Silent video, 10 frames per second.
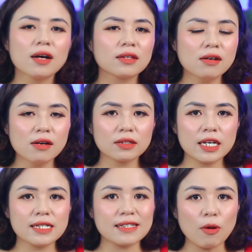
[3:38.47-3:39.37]
Thường
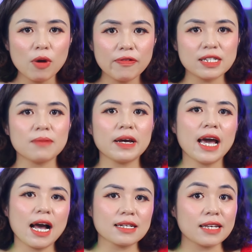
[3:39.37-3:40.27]
thì 60% khách
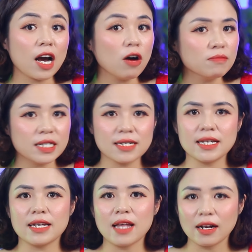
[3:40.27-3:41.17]
hàng sẽ không chia
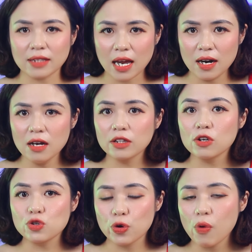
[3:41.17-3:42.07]
sẻ thẳng thắn lời từ
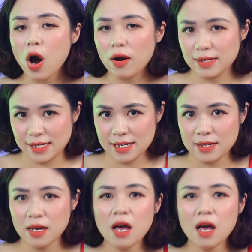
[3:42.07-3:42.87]
chối của họ là gì.